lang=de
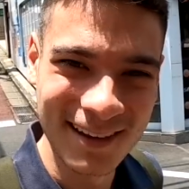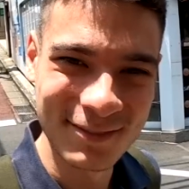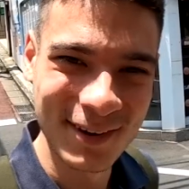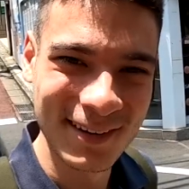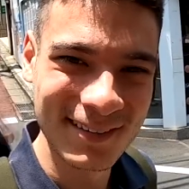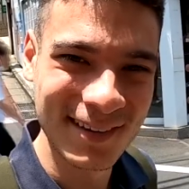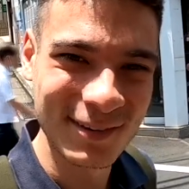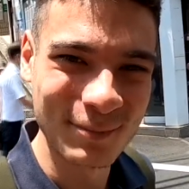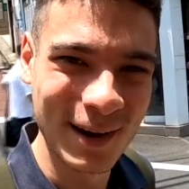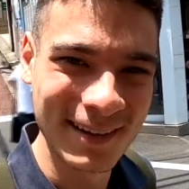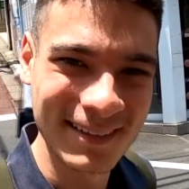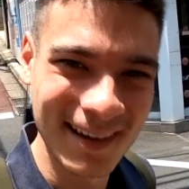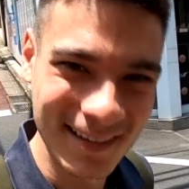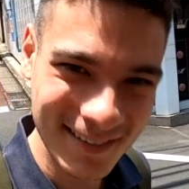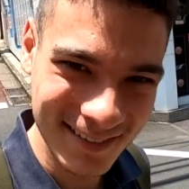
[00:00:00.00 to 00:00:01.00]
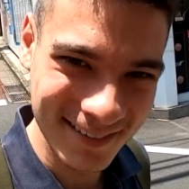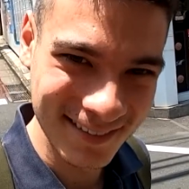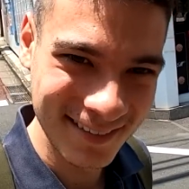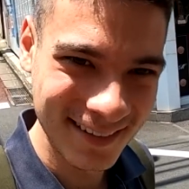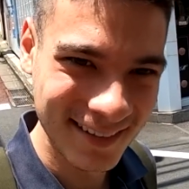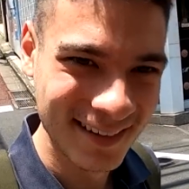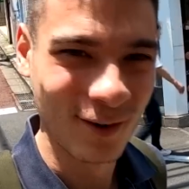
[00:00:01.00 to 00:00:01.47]
Ja, ich werde das jetzt mal testen
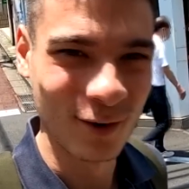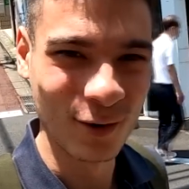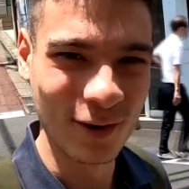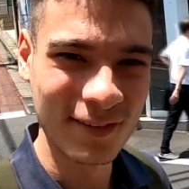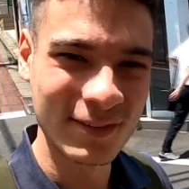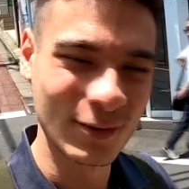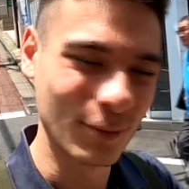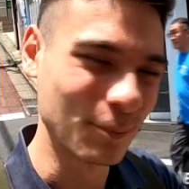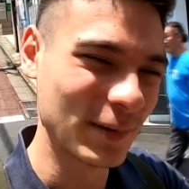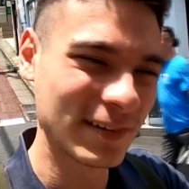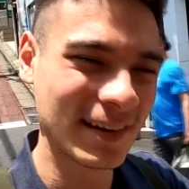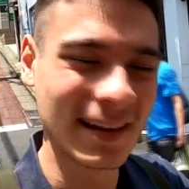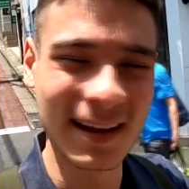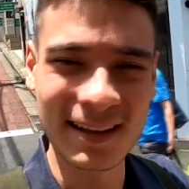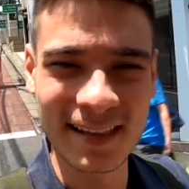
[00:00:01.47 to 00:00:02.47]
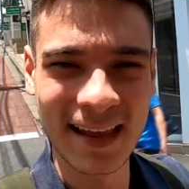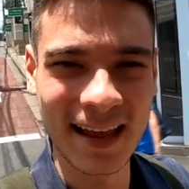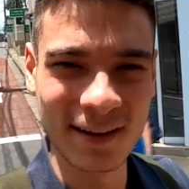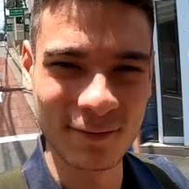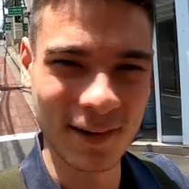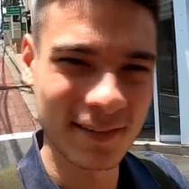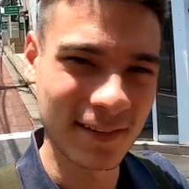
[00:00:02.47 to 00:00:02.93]
und euch so ein bisschen
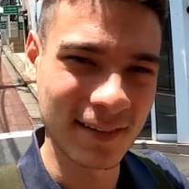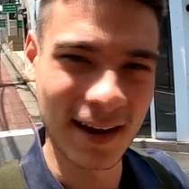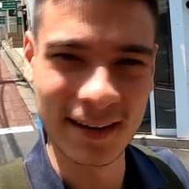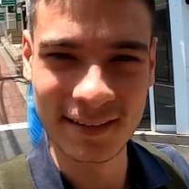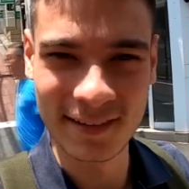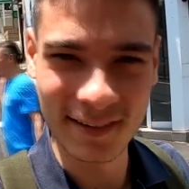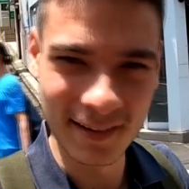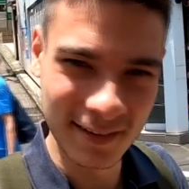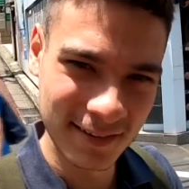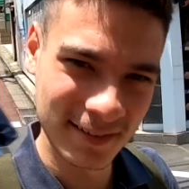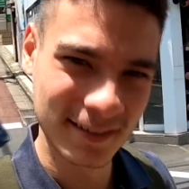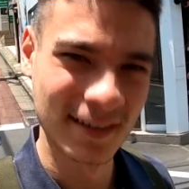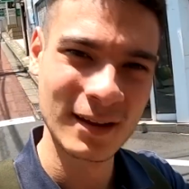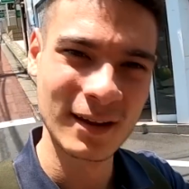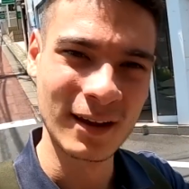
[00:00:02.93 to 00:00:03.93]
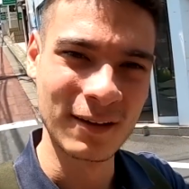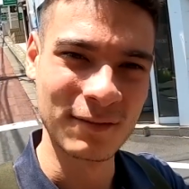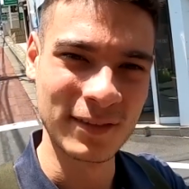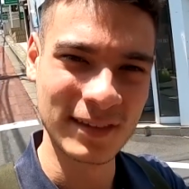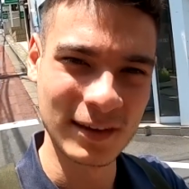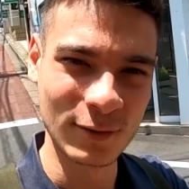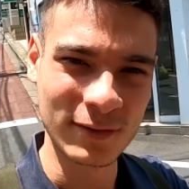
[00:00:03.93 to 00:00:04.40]
erklären, was das eigentlich ist.
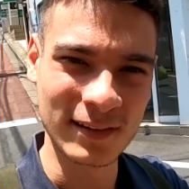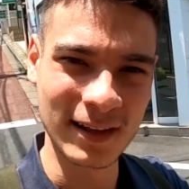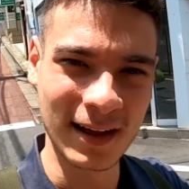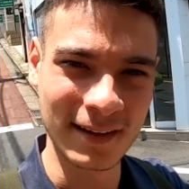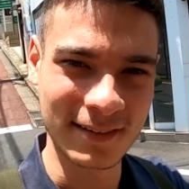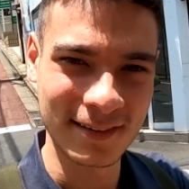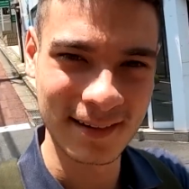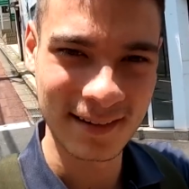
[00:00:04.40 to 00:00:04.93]
Wir sehen uns gleich.